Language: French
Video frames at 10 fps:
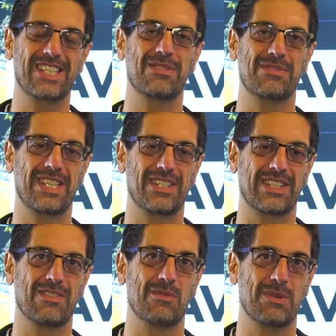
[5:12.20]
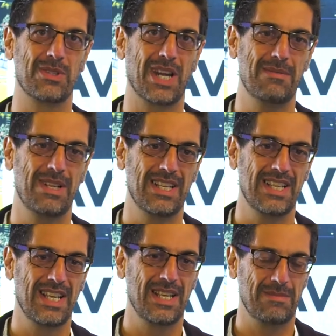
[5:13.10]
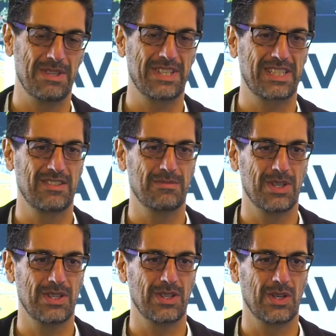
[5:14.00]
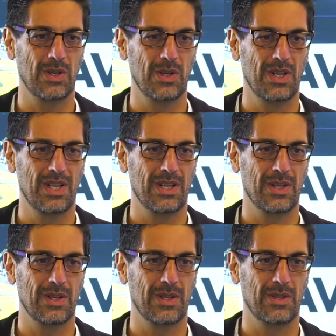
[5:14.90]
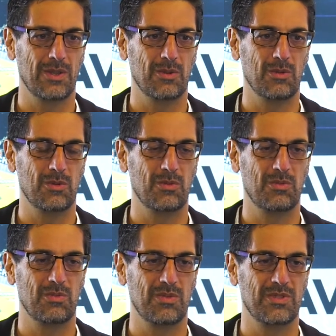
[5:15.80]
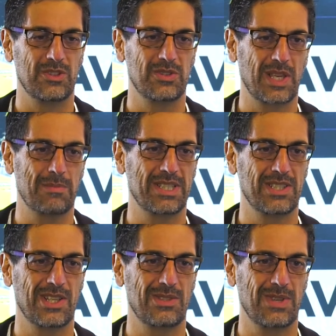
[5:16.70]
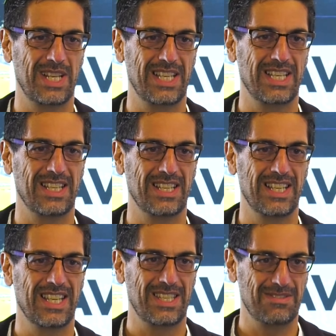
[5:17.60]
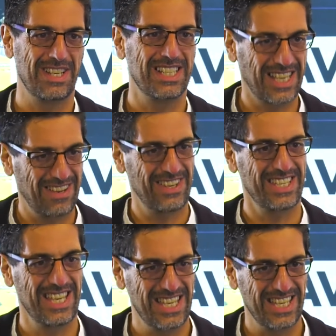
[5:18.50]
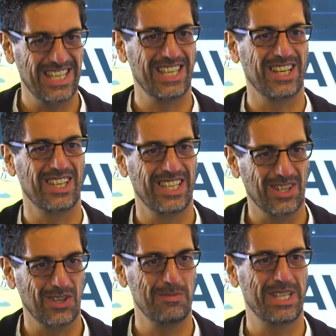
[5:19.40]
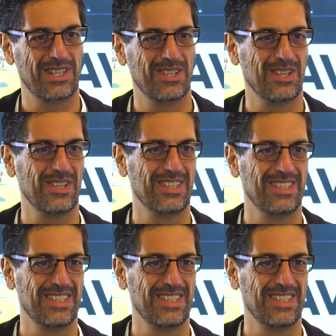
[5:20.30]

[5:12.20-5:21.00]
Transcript: été faits dans le développement durable. Mais effectivement, euh, euh, jusqu'à présent, il fallait, travailler et, remettre